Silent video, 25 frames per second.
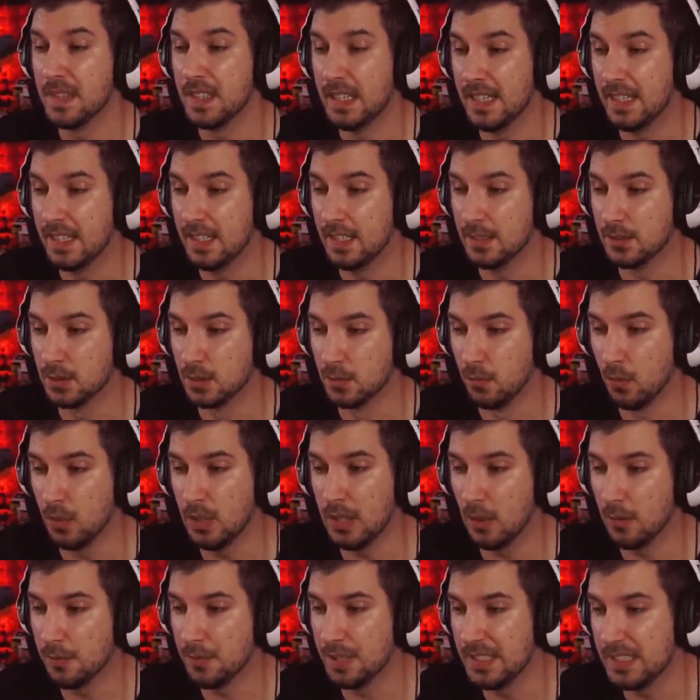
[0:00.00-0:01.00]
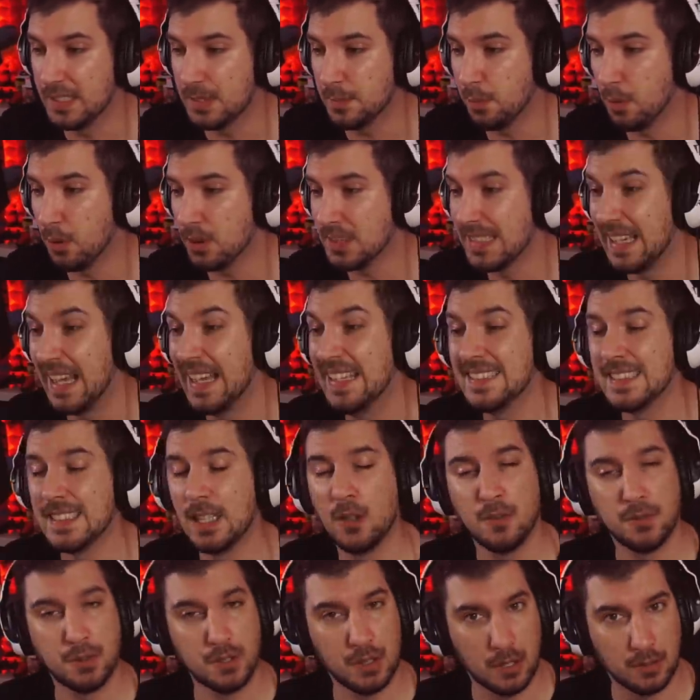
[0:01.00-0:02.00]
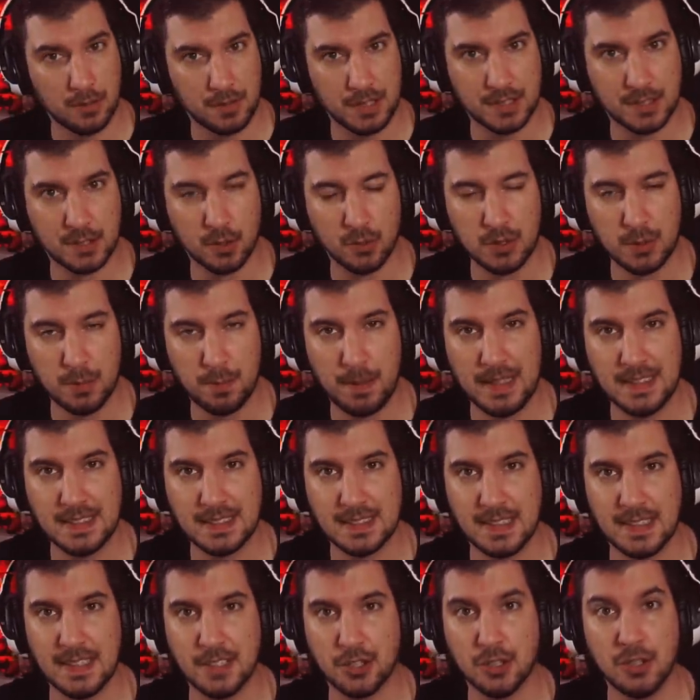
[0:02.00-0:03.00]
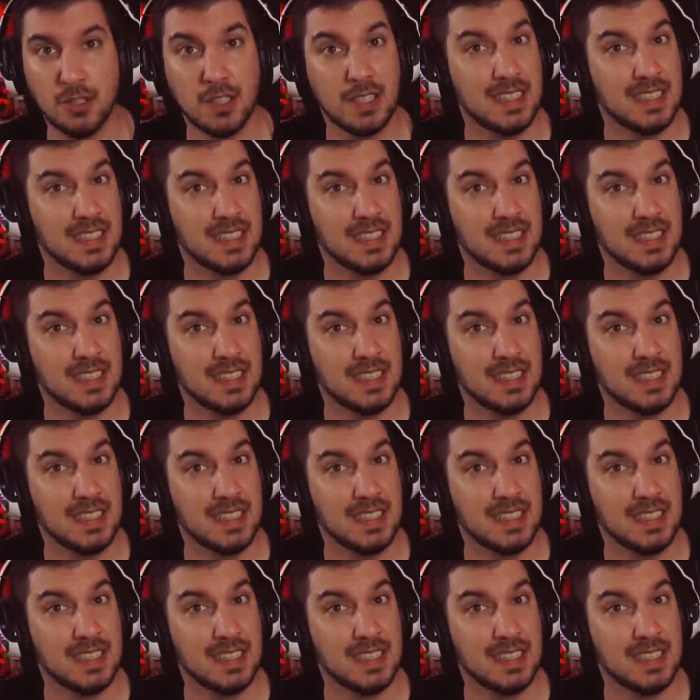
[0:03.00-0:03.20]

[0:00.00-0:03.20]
Äh, sowohl auf der Xbox als auch auf der Sony PlayStation